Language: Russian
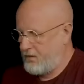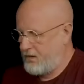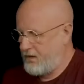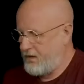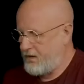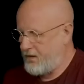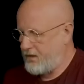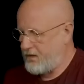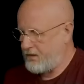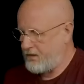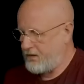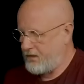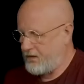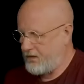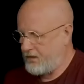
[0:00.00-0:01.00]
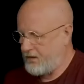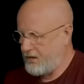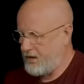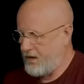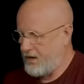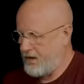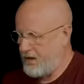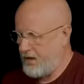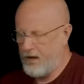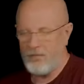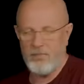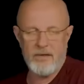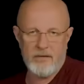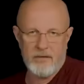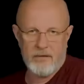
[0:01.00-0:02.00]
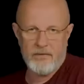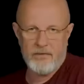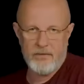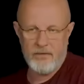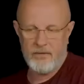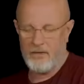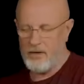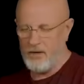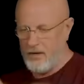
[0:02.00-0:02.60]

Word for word: для них это такая обыденность,